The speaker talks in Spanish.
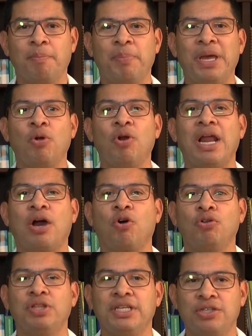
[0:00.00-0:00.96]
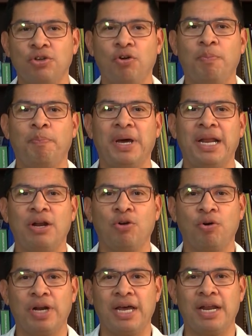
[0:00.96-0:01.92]
pero la condición para
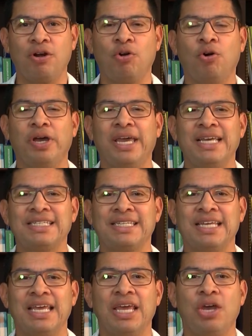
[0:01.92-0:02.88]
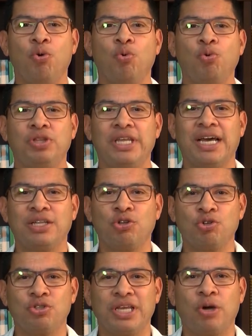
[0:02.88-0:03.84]
lograrlo es un
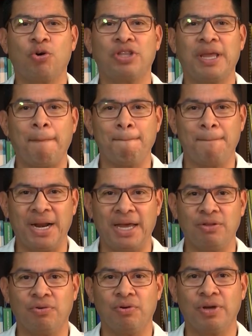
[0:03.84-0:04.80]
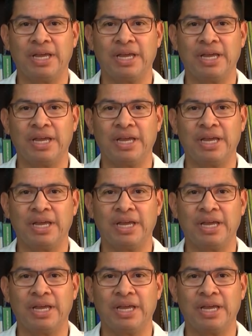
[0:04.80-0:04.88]
diagnóstico temprano,